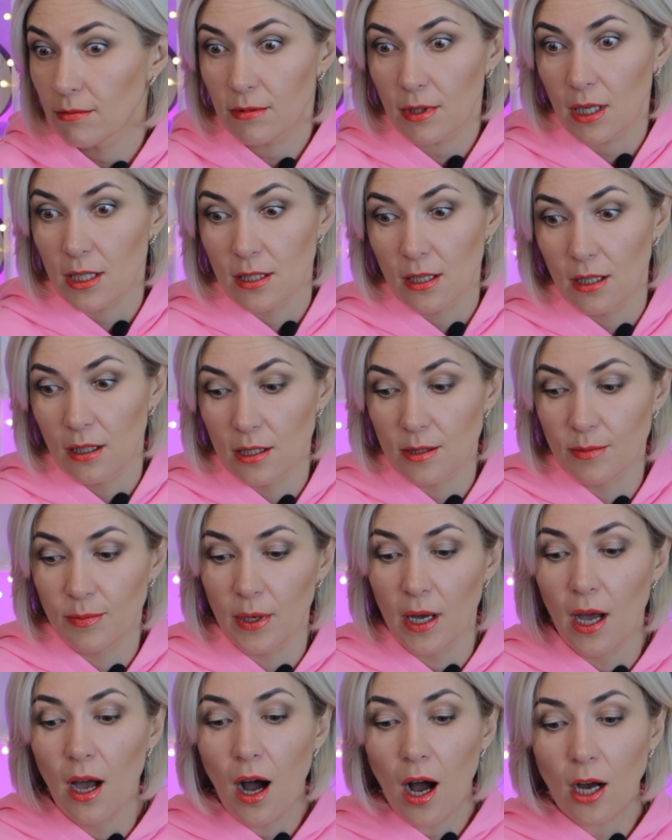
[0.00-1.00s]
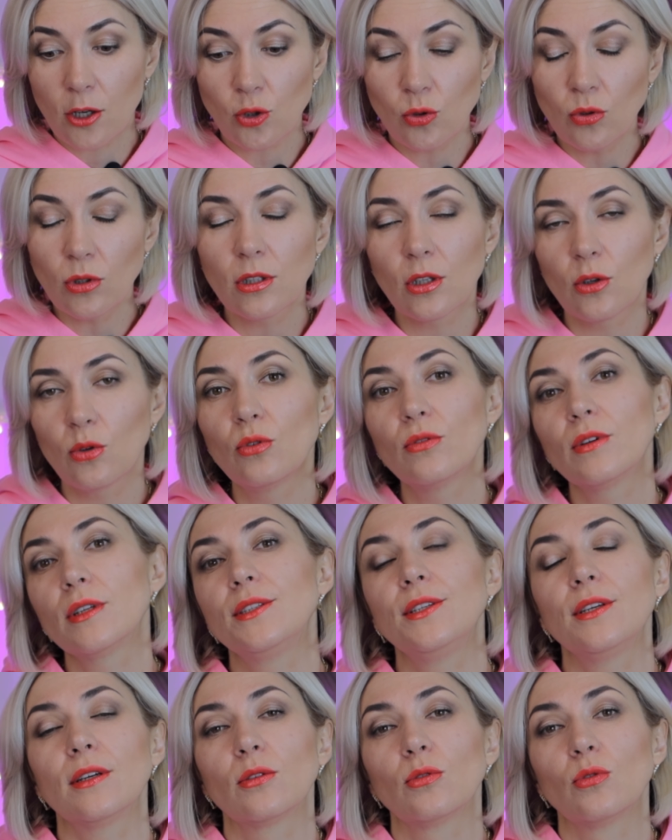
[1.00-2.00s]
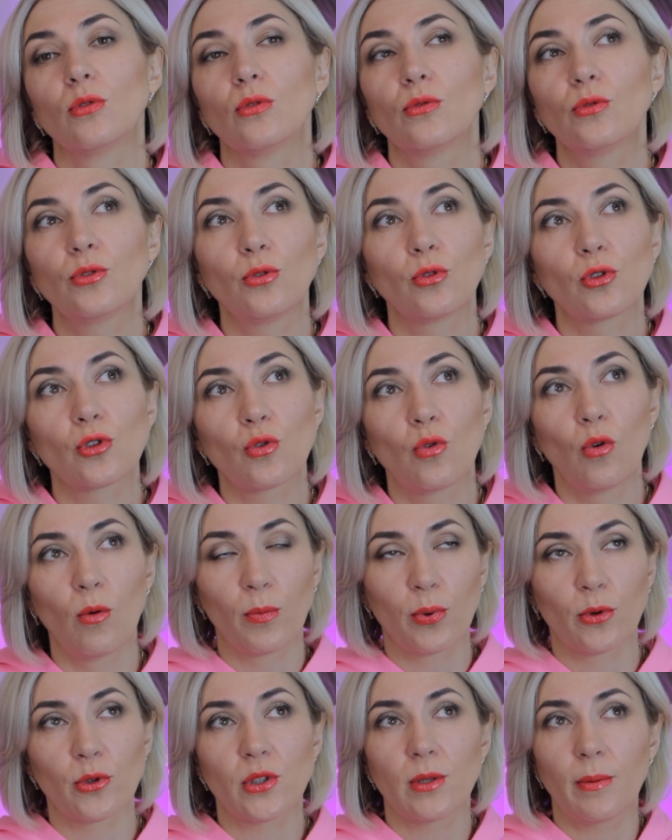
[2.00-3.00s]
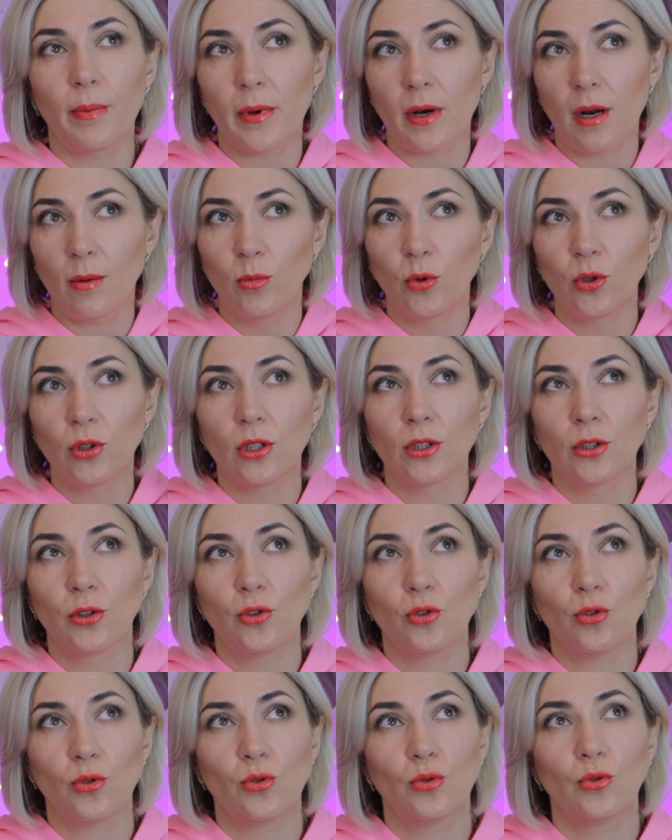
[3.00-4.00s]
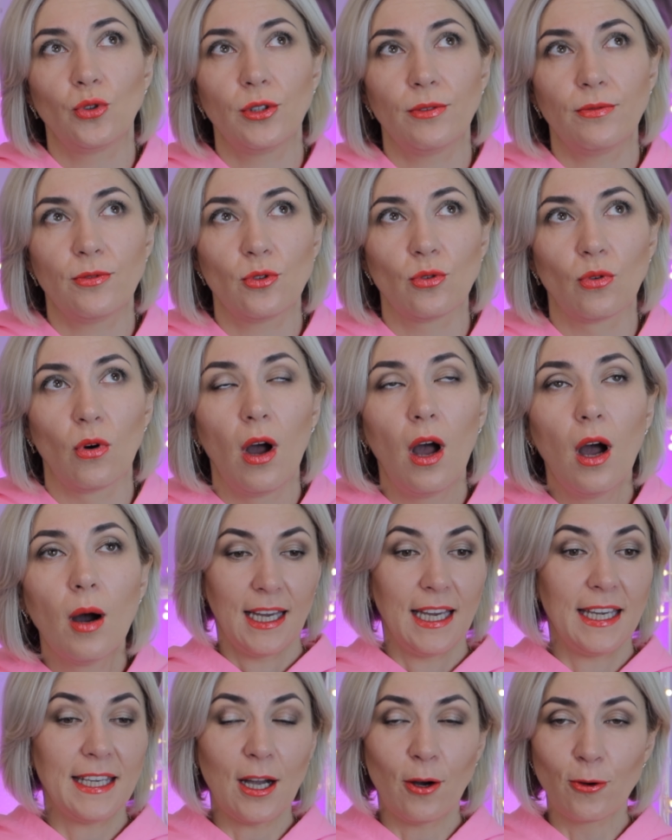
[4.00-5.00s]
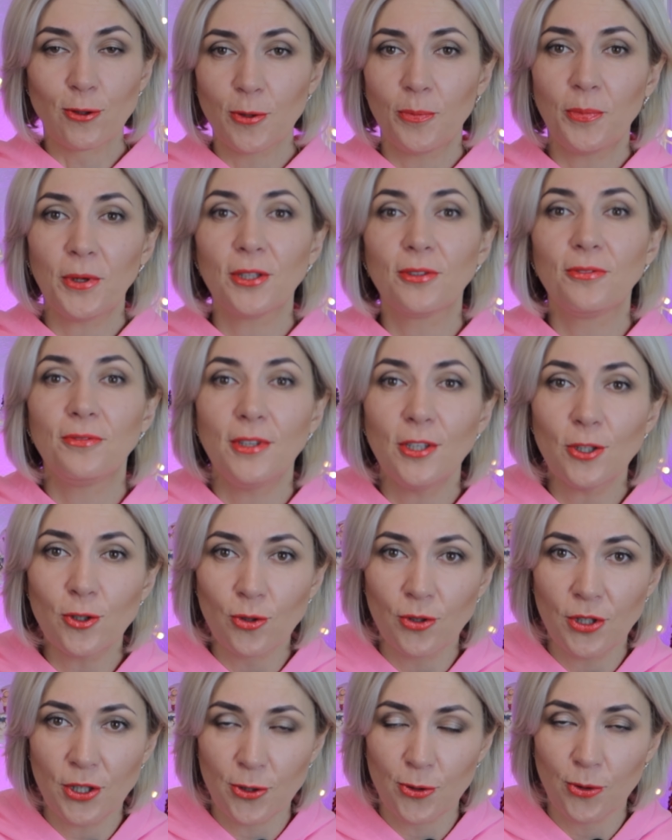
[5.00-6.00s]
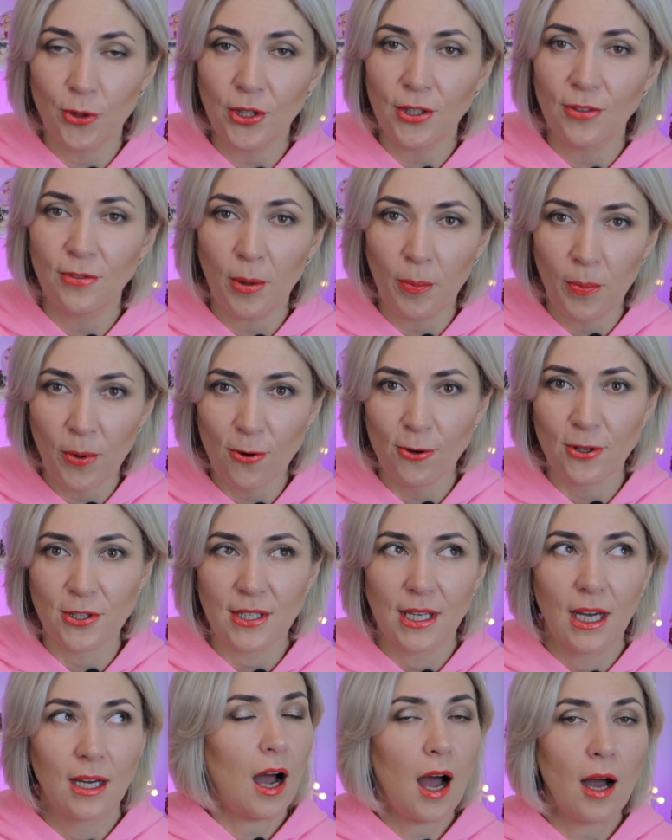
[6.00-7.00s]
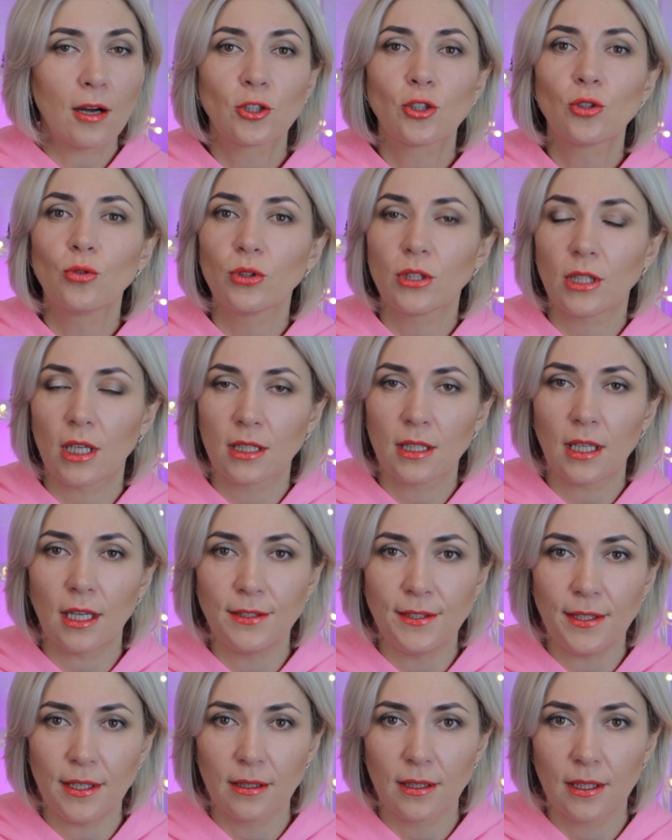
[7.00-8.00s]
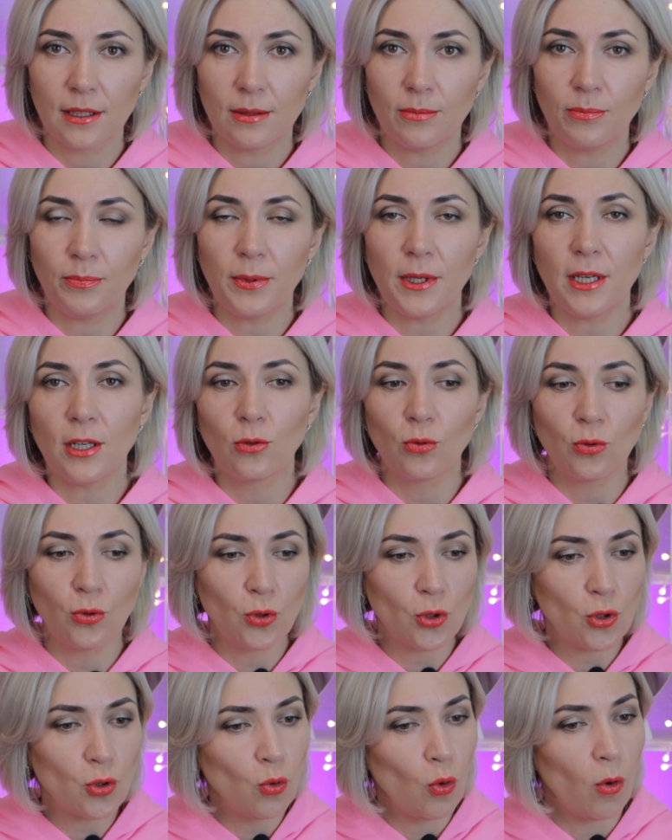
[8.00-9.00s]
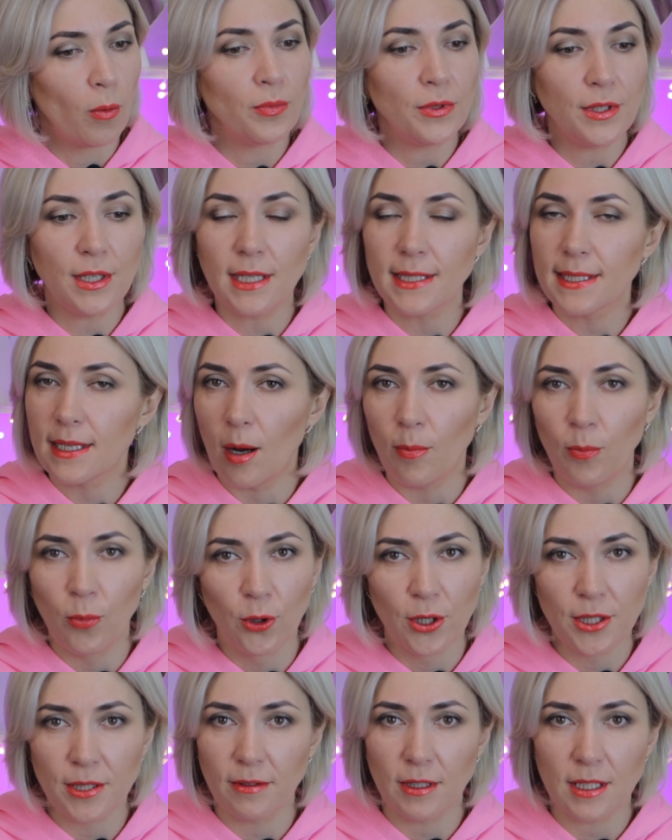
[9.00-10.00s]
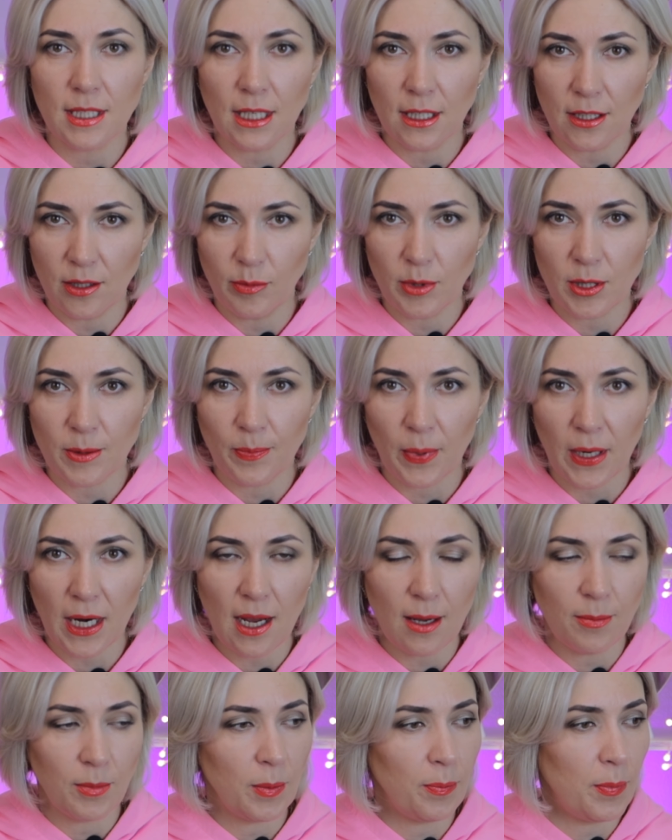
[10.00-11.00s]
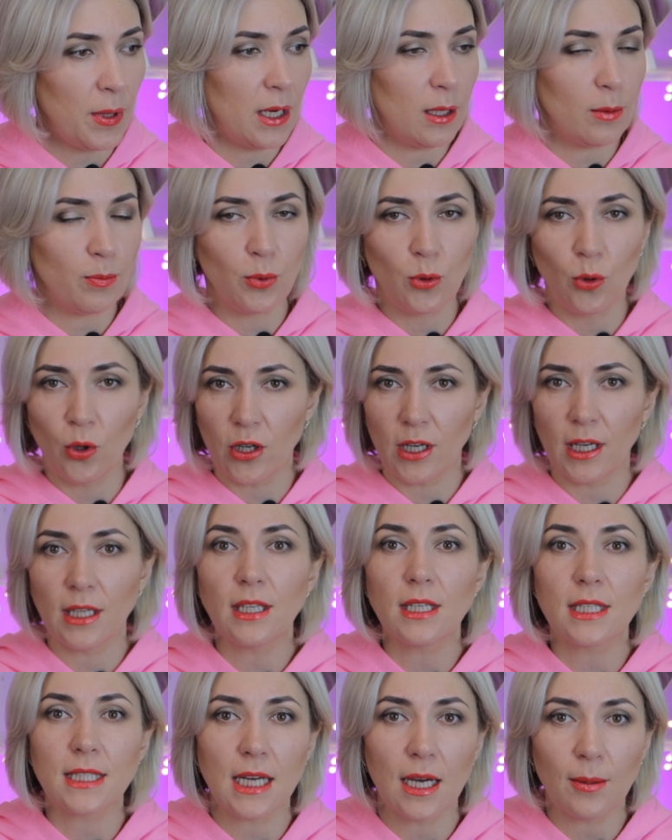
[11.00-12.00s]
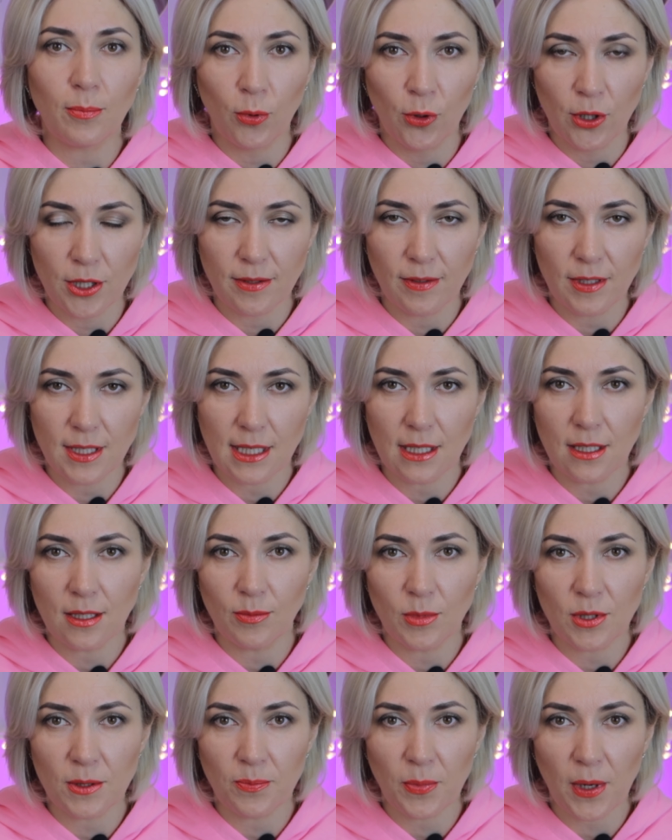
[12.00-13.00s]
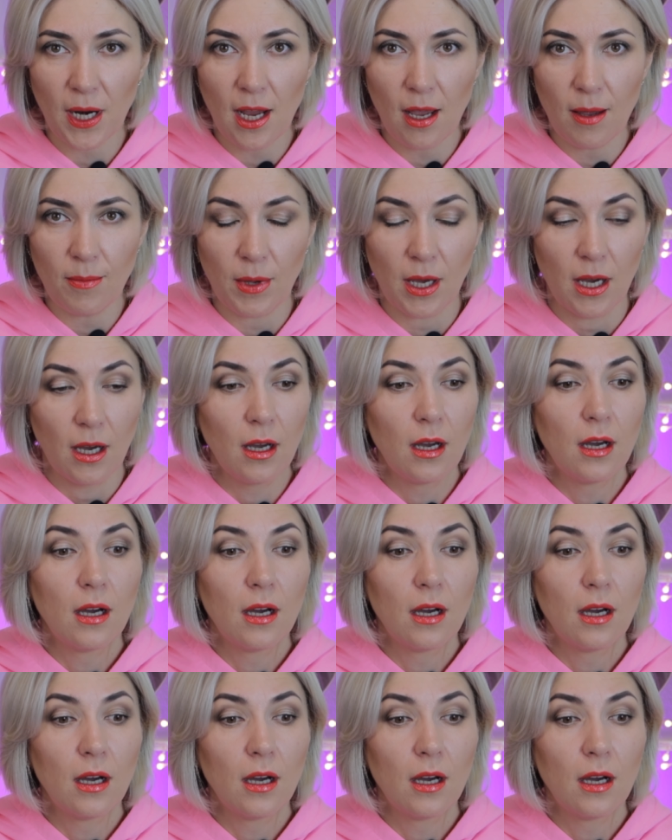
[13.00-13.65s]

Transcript: Казалось бы, а что я такого делаю? Утюжком просто поработала чуть-чуть и все. И я уже предвижу резонный вопрос, а что тогда делать? Перед утюжком нельзя пользоваться этими спреями, перед плойкой нельзя пользоваться этими спреями.